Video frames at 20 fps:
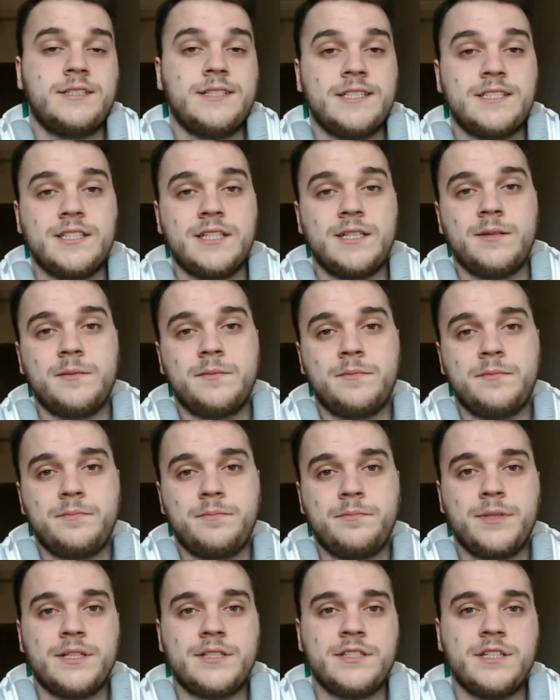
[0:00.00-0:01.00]
I zacznę
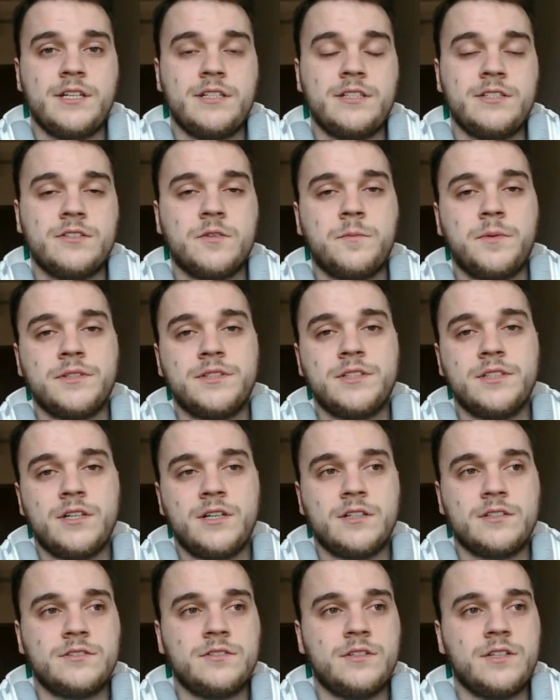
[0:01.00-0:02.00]
pierdzielić
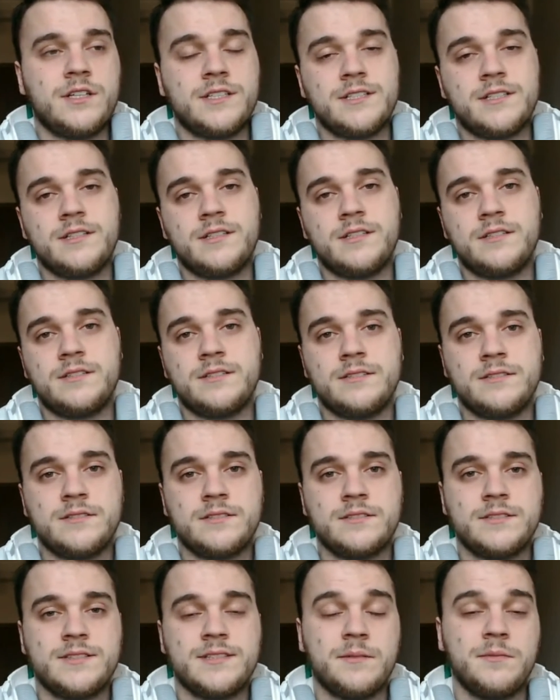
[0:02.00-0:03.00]
głupoty, o których
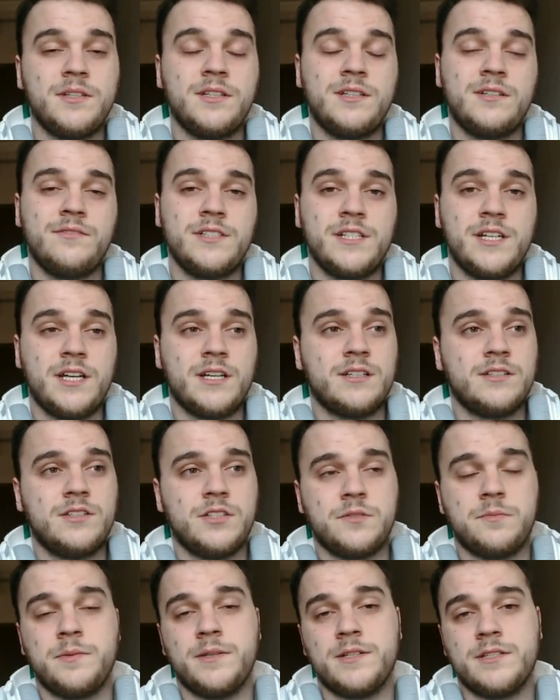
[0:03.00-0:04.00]
sam nienawidzę, jak
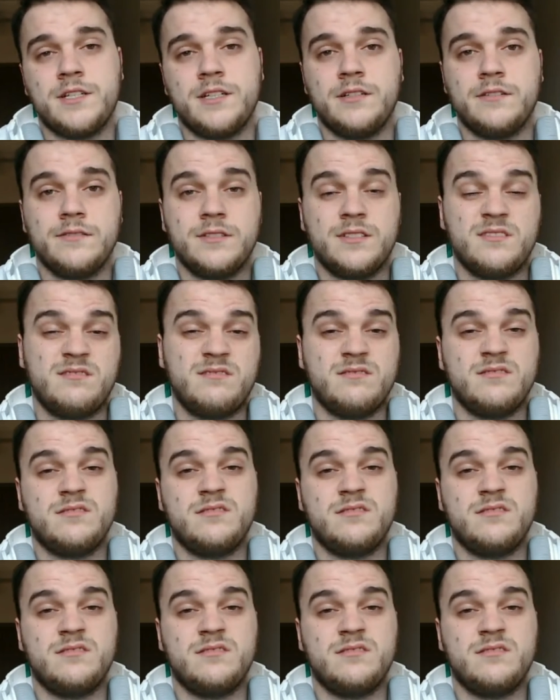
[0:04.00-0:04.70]
ktoś pierdzieli, więc...